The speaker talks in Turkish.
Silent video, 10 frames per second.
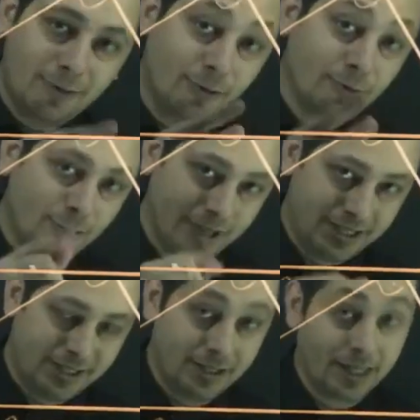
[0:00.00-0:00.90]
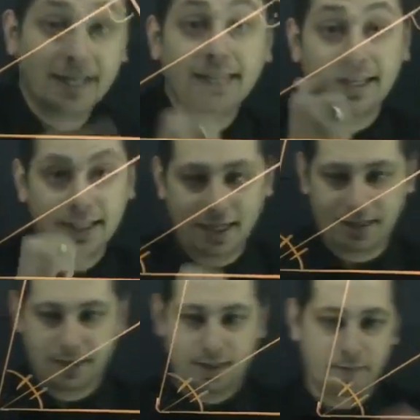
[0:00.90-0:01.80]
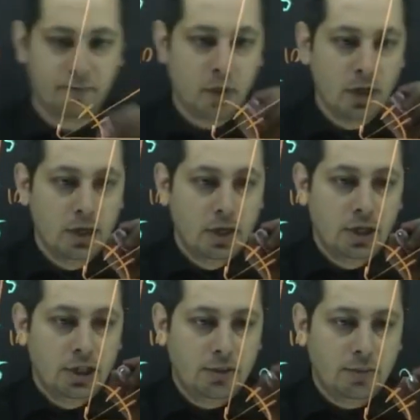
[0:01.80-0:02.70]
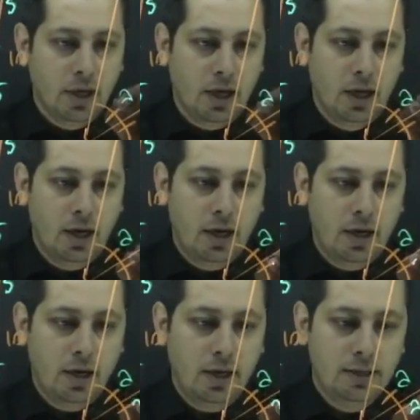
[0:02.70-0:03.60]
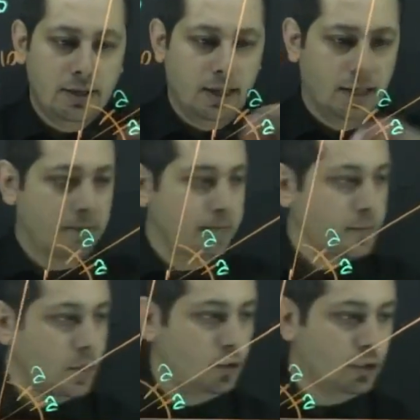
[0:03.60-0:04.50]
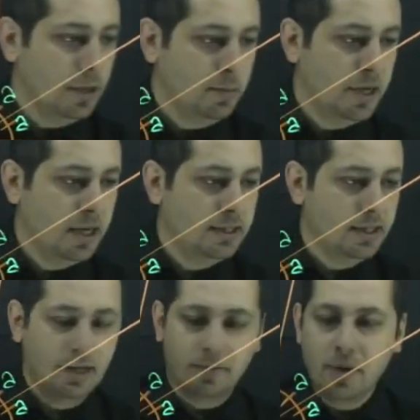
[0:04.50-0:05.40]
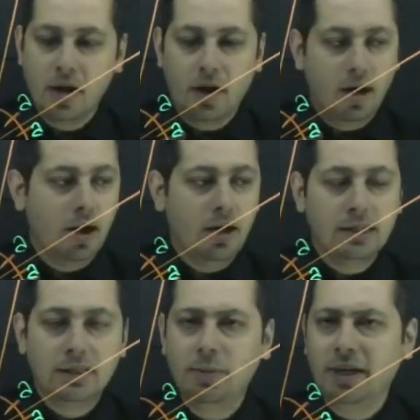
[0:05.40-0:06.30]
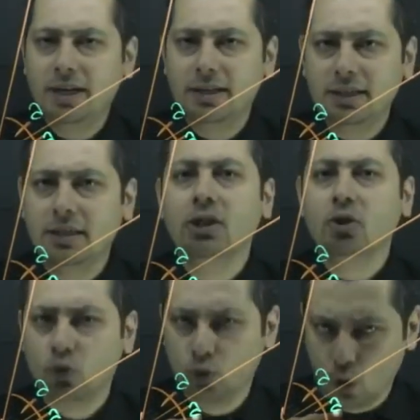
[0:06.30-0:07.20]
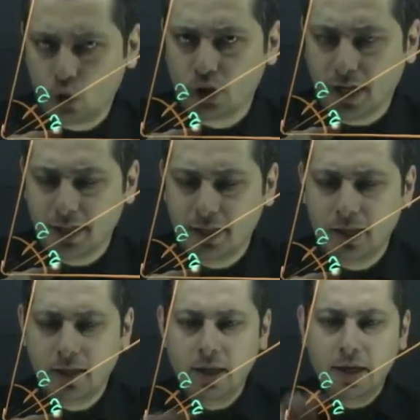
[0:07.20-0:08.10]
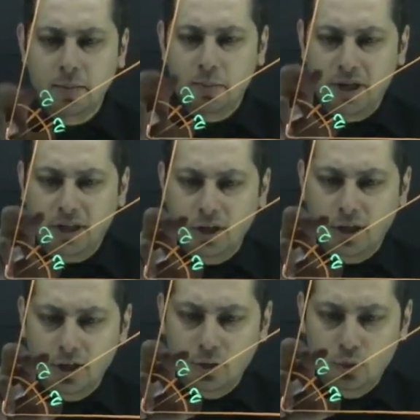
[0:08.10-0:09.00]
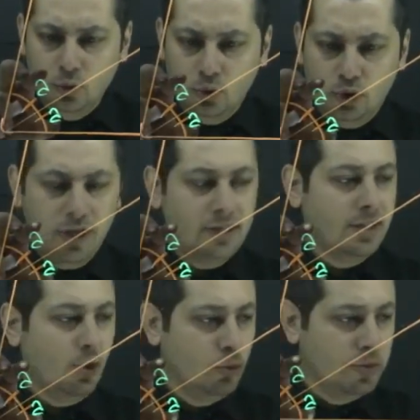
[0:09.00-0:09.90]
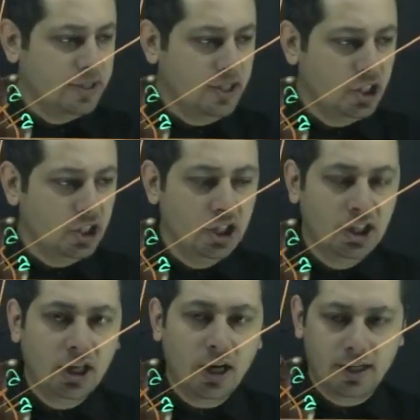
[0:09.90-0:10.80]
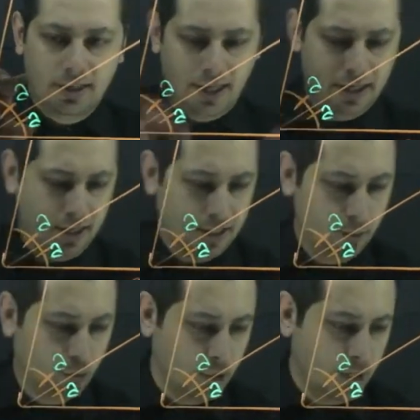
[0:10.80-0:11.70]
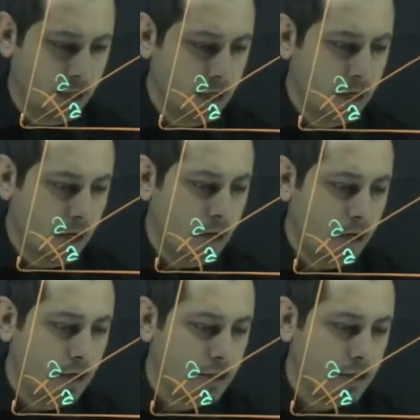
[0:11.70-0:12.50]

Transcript: oluyor aslında. Nedenini anlatayım. Şimdi AA diyelim. Şuraya B diyelim. A artı B nedir? 90. Peki 180 olması için 2 artı yani yazayım şuraya. A